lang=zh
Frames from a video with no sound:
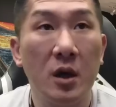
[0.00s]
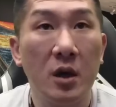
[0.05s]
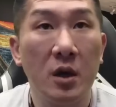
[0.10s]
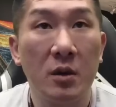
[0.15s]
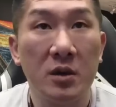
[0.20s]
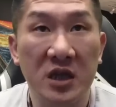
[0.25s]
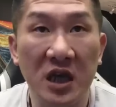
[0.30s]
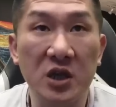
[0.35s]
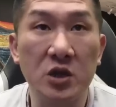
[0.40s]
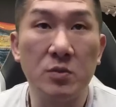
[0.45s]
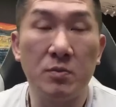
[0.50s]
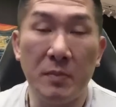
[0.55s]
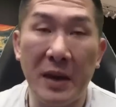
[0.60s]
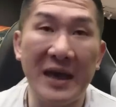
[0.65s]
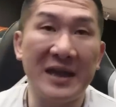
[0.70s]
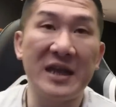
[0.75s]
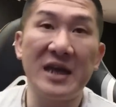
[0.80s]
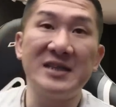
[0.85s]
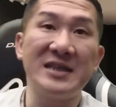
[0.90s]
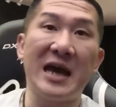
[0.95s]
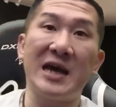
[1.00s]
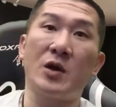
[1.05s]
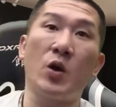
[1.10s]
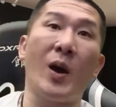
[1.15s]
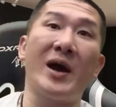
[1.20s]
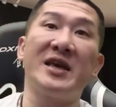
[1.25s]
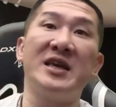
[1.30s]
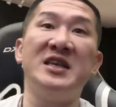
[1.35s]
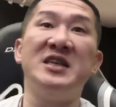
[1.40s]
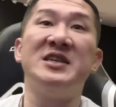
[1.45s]
听每天在
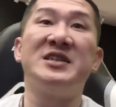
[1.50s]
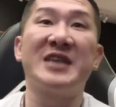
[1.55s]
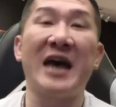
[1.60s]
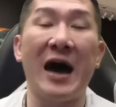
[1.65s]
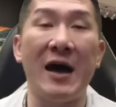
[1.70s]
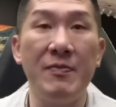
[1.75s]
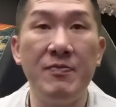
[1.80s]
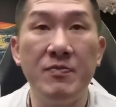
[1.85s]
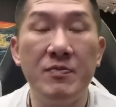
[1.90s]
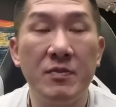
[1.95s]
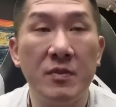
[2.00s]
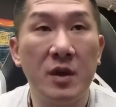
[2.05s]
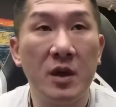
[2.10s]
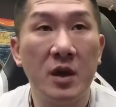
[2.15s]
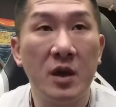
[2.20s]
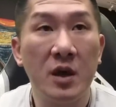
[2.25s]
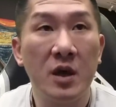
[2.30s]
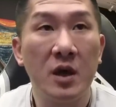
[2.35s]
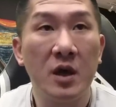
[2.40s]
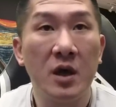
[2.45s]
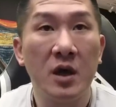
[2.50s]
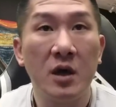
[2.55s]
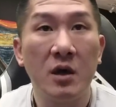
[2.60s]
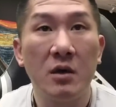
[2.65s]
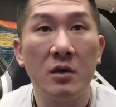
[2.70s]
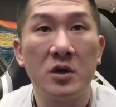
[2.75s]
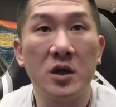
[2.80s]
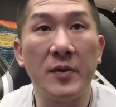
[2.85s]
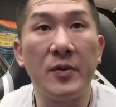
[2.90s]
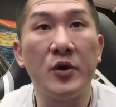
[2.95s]
观音山，
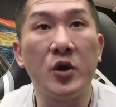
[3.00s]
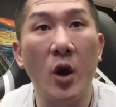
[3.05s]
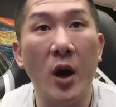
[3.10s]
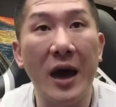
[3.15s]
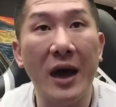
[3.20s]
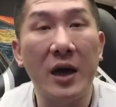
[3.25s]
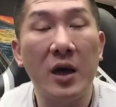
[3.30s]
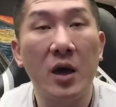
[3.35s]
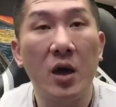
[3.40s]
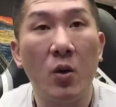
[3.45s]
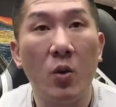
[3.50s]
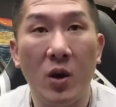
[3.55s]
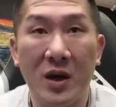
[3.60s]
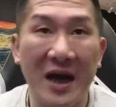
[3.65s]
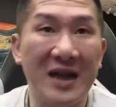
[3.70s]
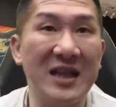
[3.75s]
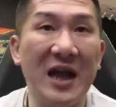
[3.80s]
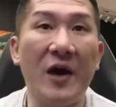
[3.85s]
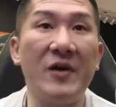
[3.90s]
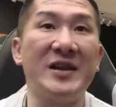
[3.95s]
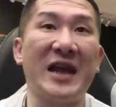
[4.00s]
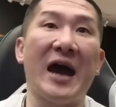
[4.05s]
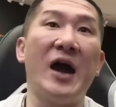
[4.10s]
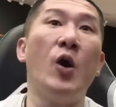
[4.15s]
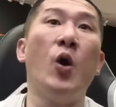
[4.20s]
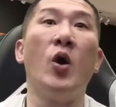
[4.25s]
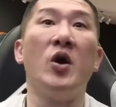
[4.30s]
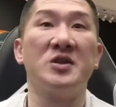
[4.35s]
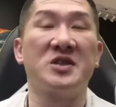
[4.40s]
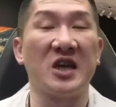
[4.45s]
对不对？我看到一台
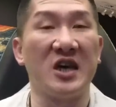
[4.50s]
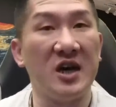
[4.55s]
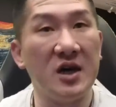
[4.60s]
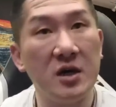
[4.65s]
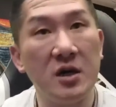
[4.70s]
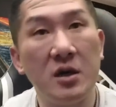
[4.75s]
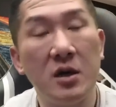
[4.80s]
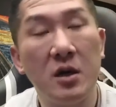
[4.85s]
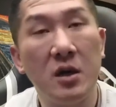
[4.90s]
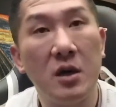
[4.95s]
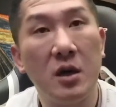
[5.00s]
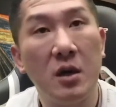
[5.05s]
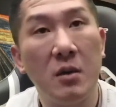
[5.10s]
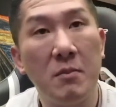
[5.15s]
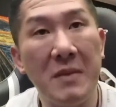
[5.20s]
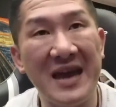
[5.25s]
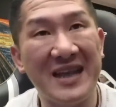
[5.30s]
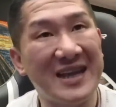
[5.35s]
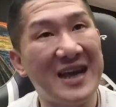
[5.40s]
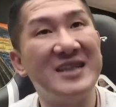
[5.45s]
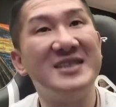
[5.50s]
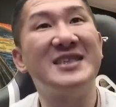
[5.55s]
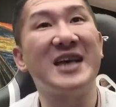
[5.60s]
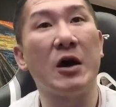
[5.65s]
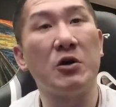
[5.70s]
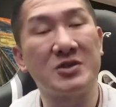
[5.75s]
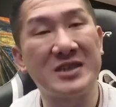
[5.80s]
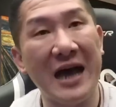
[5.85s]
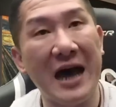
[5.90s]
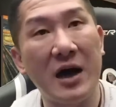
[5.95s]
货车。每天
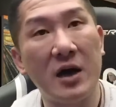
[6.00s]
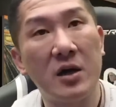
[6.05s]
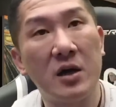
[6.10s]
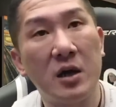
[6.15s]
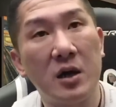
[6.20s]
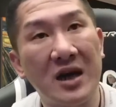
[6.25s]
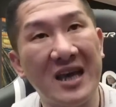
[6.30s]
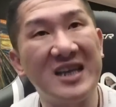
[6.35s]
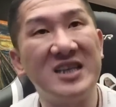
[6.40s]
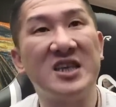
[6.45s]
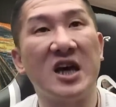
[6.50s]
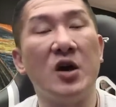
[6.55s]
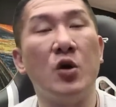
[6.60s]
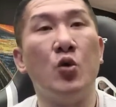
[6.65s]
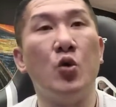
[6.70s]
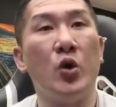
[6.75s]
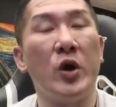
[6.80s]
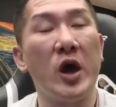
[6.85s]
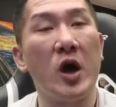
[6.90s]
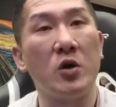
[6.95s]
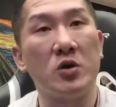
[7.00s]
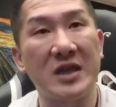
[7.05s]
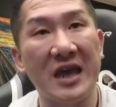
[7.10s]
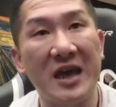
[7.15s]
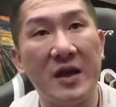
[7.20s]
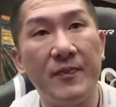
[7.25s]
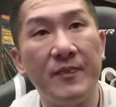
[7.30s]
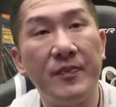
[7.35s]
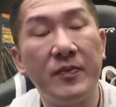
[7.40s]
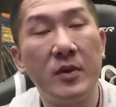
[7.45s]
早上凌晨五六
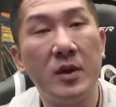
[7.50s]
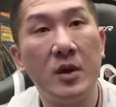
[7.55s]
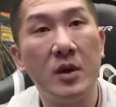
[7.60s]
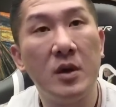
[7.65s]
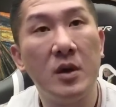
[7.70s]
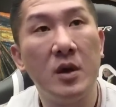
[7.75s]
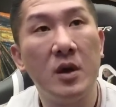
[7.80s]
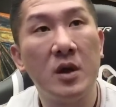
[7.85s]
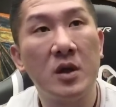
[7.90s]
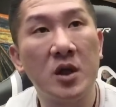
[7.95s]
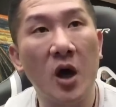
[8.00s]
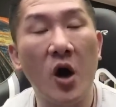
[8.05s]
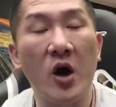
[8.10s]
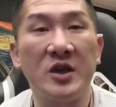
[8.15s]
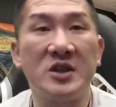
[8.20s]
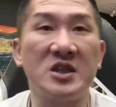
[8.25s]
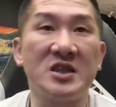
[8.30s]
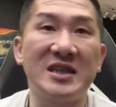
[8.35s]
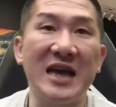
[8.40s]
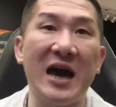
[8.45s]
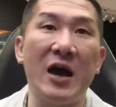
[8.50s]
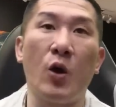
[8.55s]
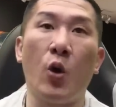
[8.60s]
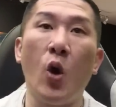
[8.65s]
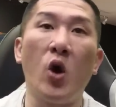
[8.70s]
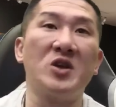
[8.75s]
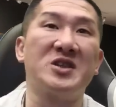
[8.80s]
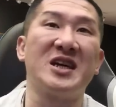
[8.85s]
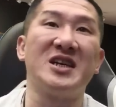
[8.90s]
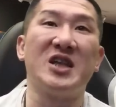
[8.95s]
点，Toys 在
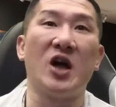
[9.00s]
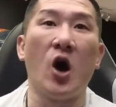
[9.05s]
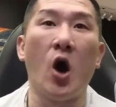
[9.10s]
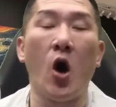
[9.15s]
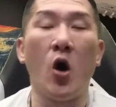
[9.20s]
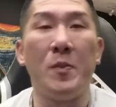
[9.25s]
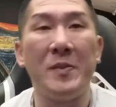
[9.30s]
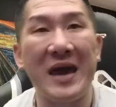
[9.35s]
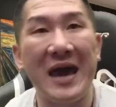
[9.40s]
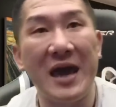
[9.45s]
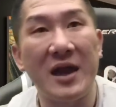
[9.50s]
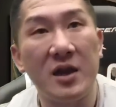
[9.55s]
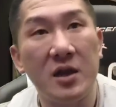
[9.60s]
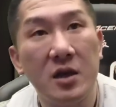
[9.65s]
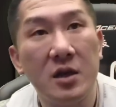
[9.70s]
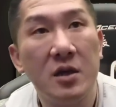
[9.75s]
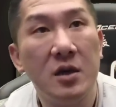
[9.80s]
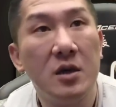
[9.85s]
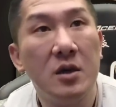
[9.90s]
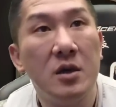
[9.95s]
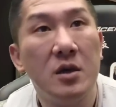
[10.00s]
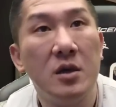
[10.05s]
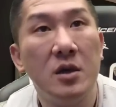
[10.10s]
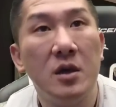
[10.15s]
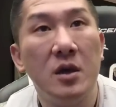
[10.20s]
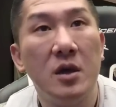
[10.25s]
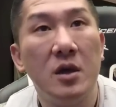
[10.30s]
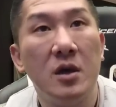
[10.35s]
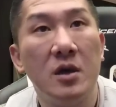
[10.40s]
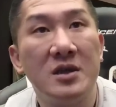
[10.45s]
货车的后面，
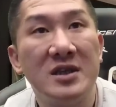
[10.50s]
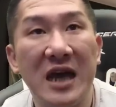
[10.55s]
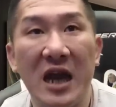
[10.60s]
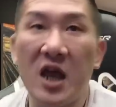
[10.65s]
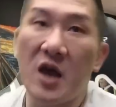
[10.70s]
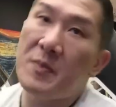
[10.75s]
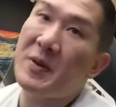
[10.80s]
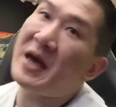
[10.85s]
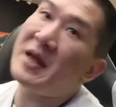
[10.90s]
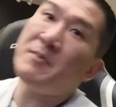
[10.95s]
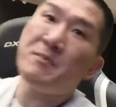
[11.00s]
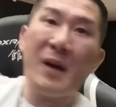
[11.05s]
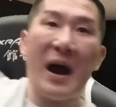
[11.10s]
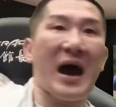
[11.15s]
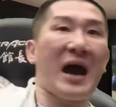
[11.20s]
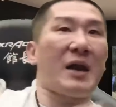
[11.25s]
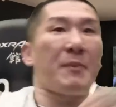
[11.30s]
在那边妈的